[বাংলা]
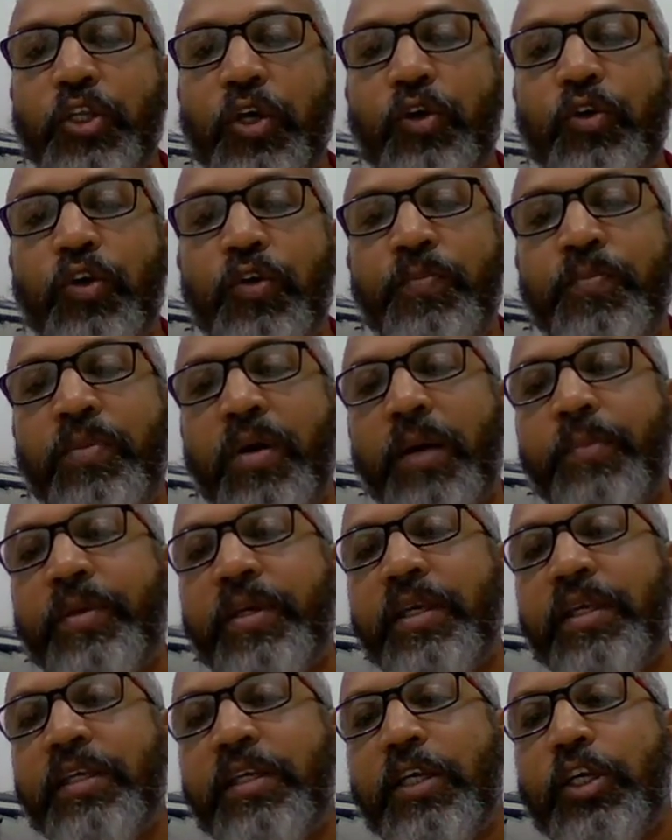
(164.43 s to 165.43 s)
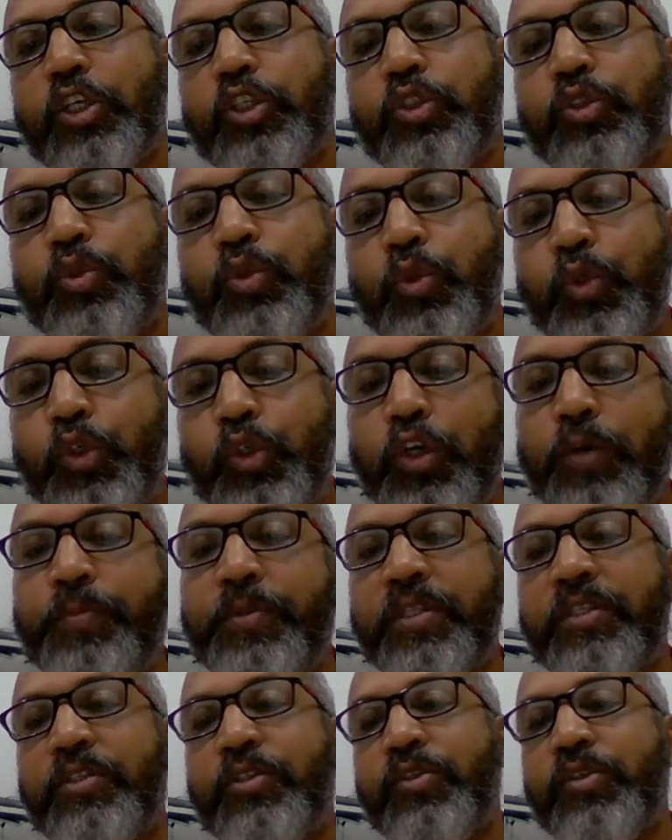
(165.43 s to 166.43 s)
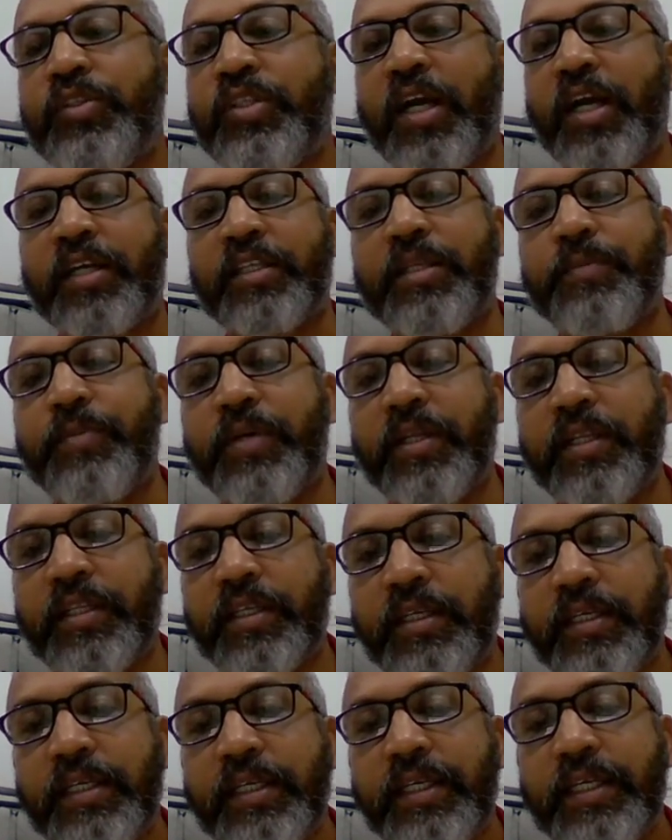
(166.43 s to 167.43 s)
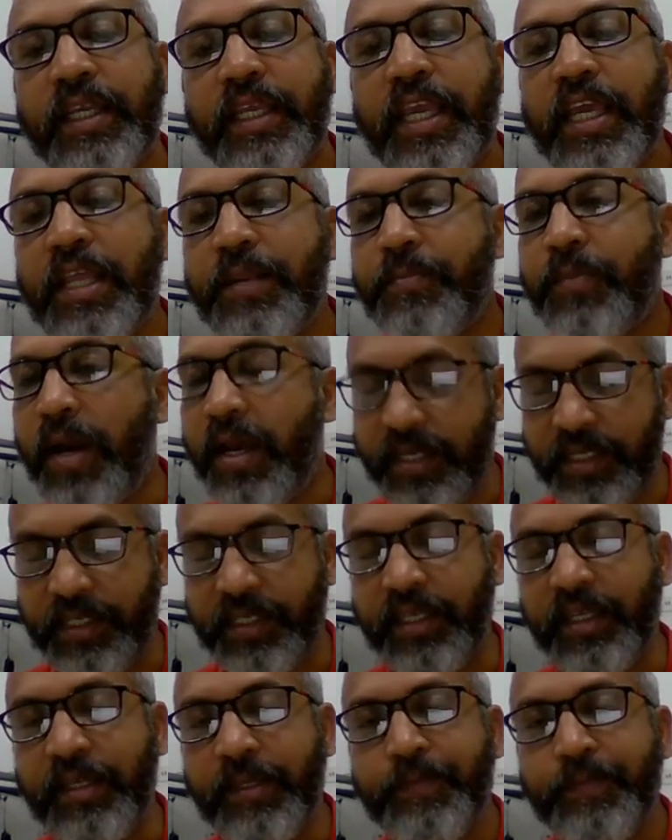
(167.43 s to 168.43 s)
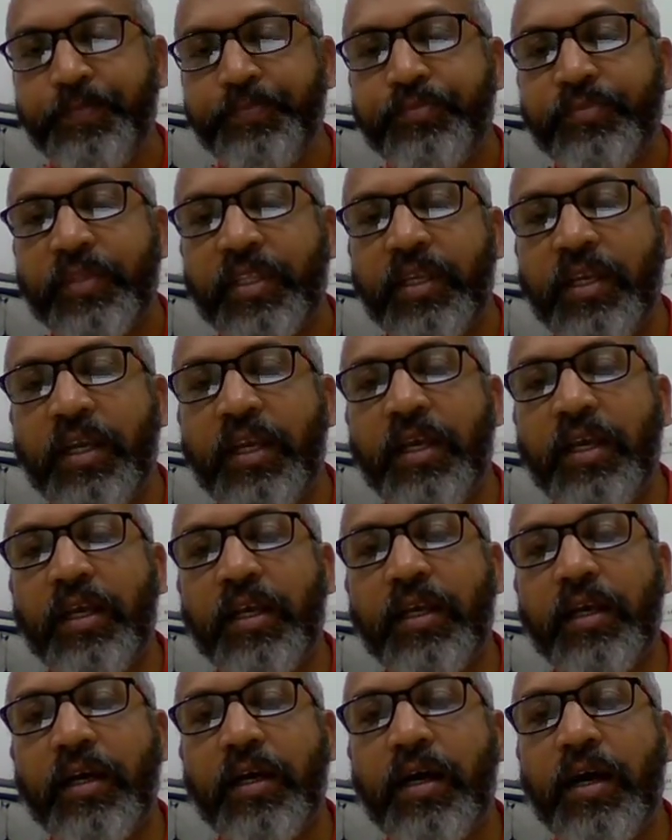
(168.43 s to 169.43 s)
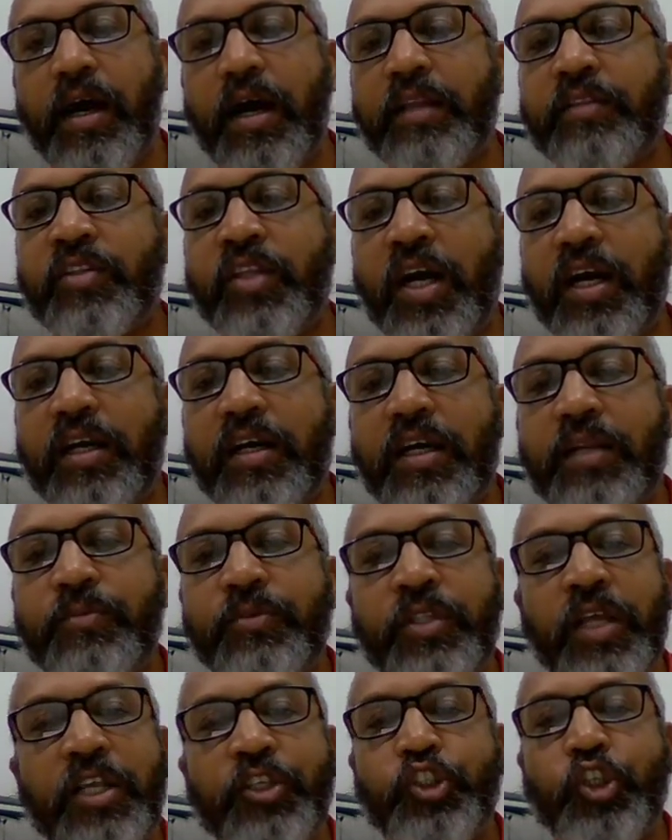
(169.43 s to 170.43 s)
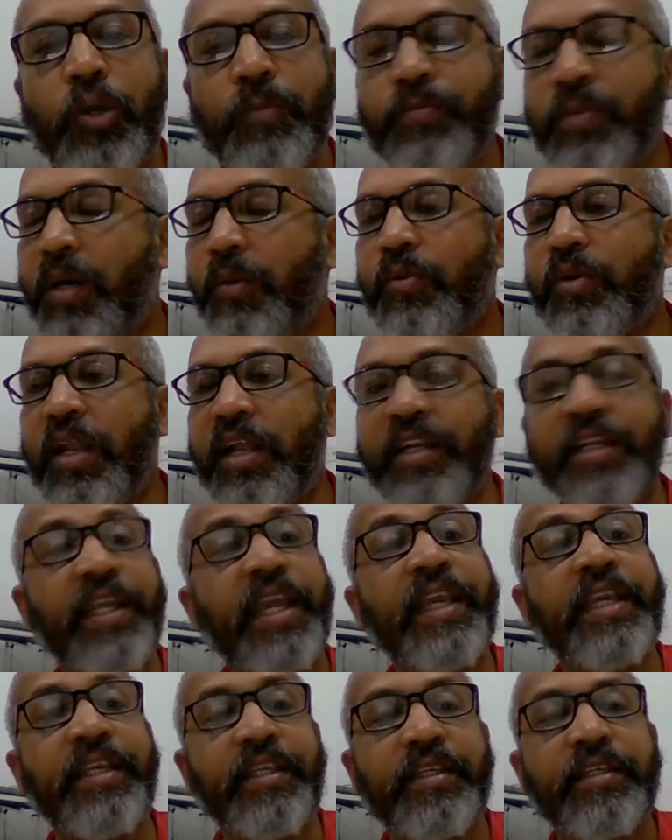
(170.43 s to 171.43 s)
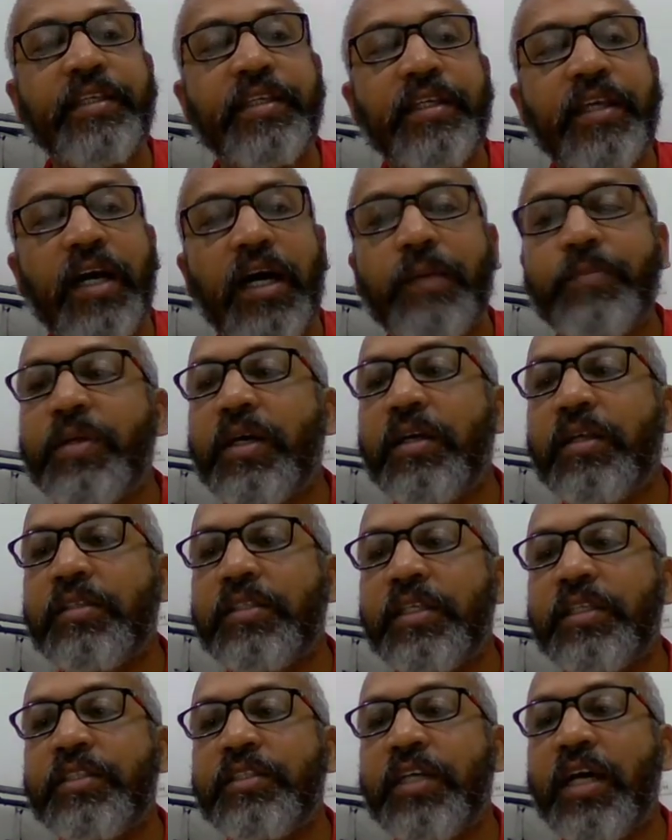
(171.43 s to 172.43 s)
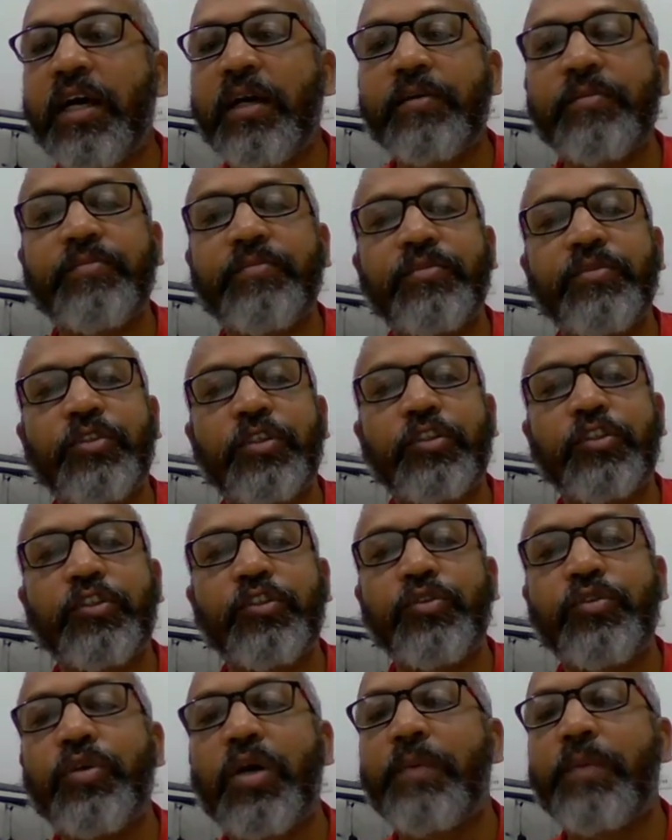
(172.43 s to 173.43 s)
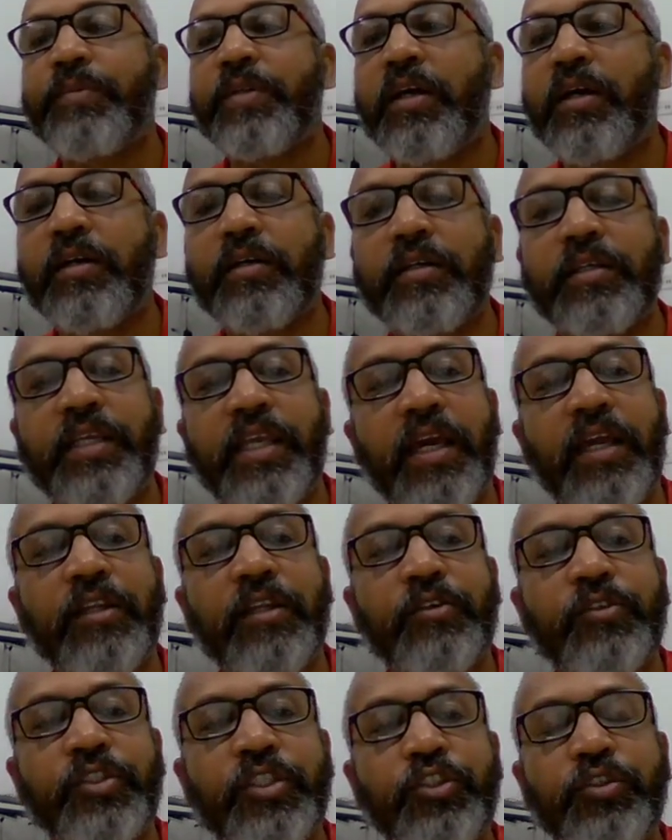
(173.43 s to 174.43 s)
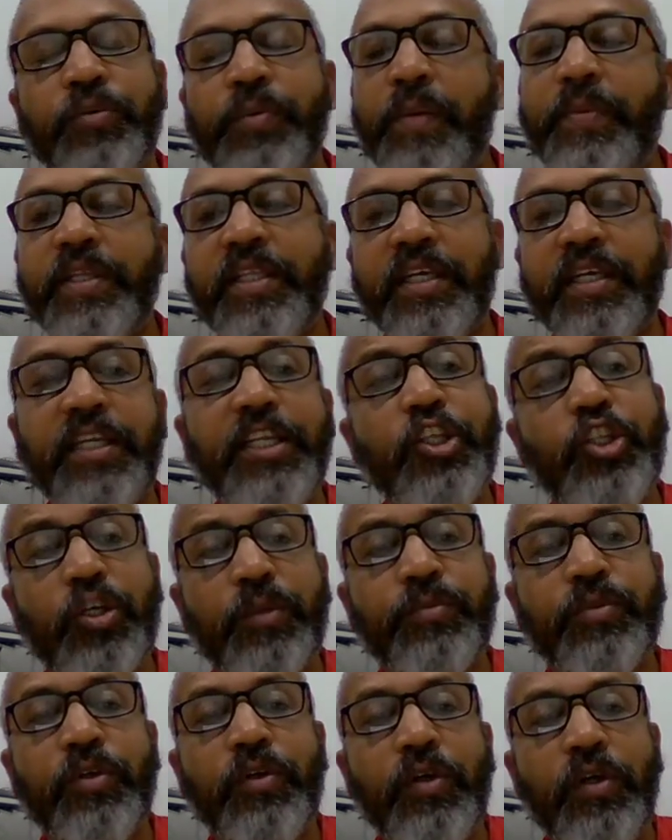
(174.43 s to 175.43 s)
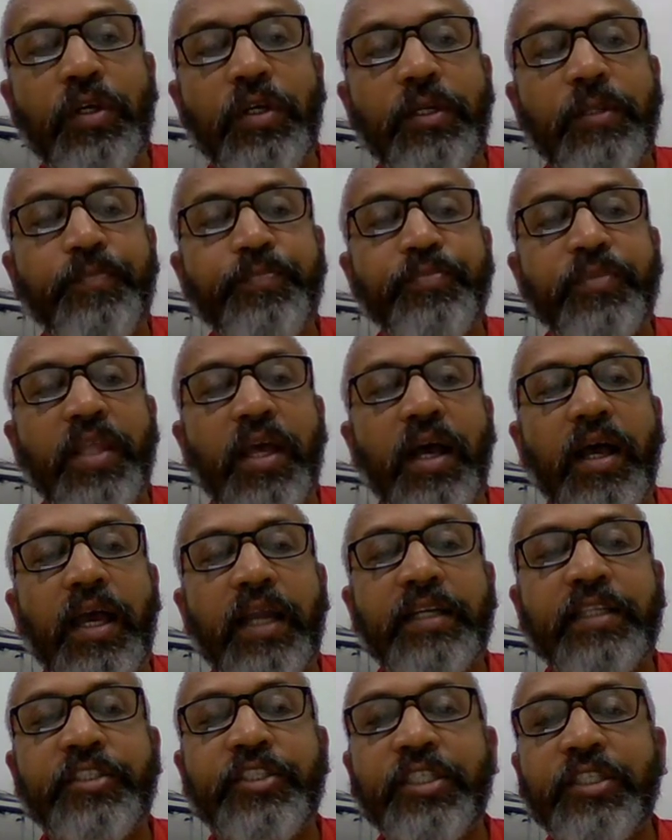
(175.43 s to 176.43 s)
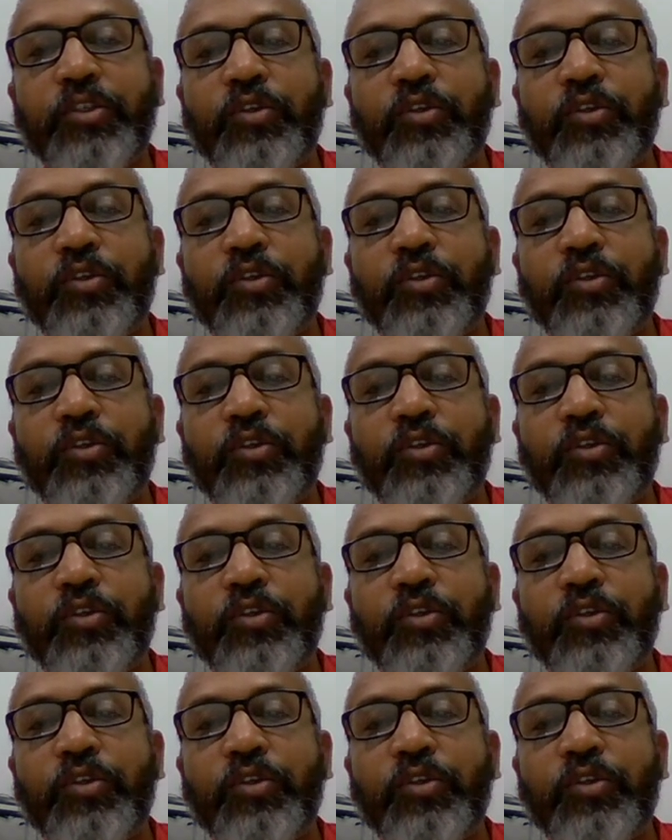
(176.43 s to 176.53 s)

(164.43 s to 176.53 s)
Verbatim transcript: রকমভাবে দুটো বৃত্ত থাকতে পারে এর বাইরে আর থাকার বোধহয় সম্ভাবনা নেই আমাদের যা যতটুকু আমরা খেয়াল করছি একটু ভেবে দেখে নিই তবু একটা ছেদ